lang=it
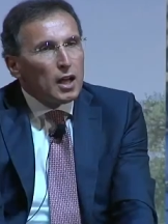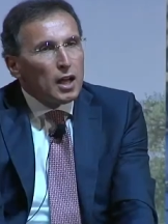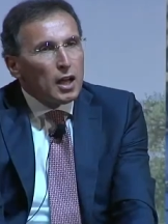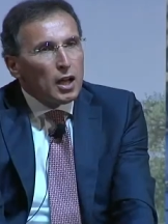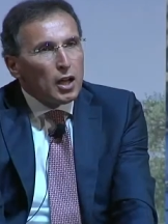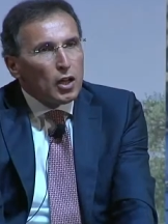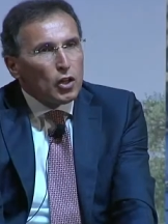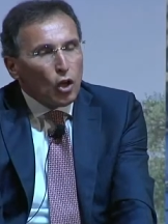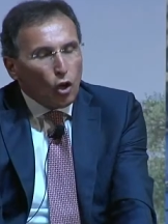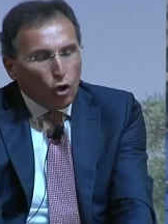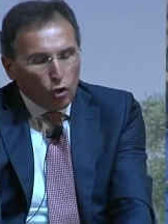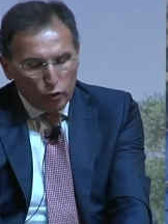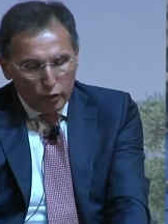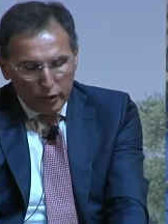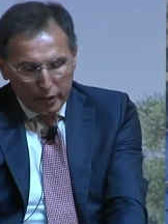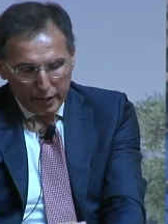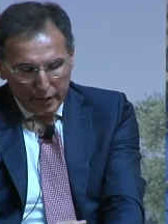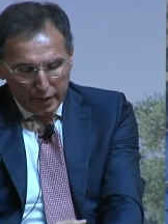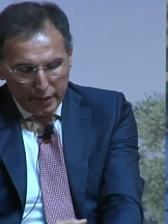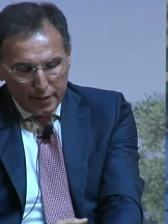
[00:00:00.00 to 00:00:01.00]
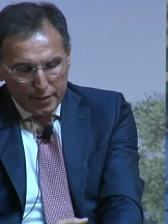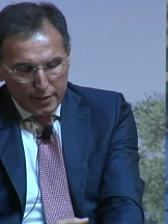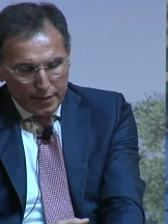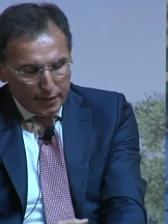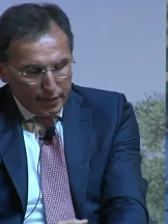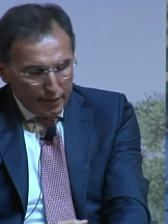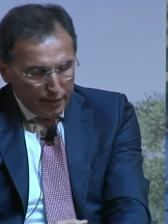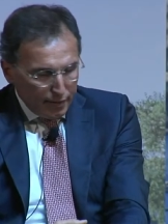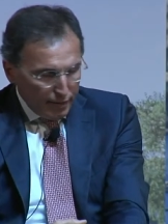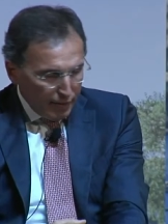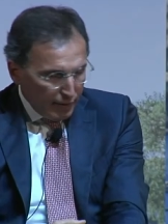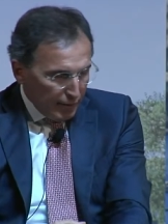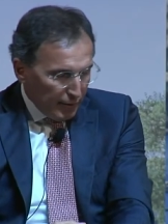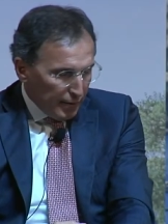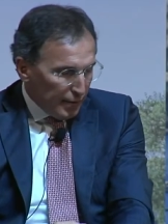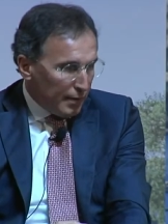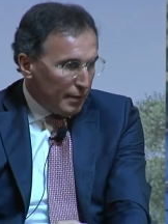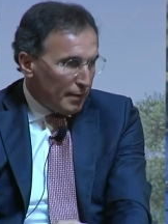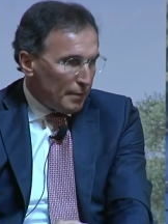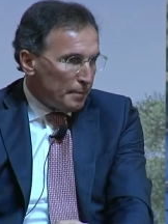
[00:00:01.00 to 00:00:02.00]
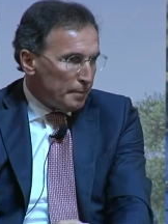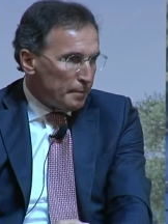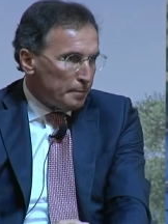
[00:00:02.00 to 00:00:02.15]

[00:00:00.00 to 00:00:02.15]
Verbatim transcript: No, ogni crisi,